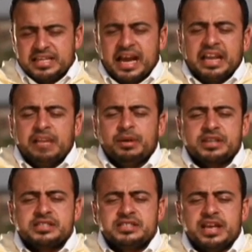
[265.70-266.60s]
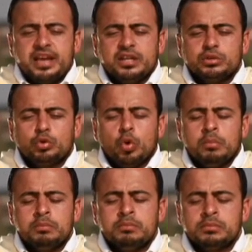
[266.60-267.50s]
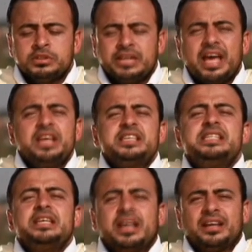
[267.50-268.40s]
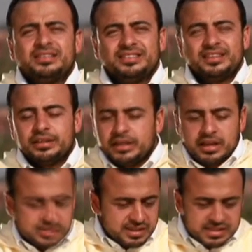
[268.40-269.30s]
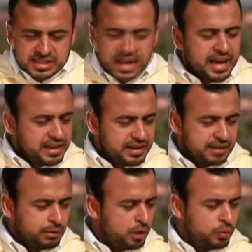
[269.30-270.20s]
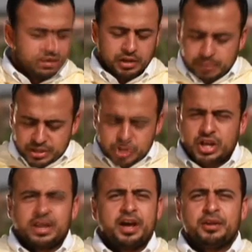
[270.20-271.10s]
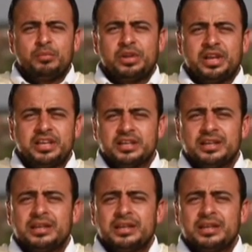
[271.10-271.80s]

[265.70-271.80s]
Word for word: يعلمك ازاي تقوم تارك زينه هي اصلا زينه حلال يا جماعه هو تربيه الشعر حرام ولا ايه؟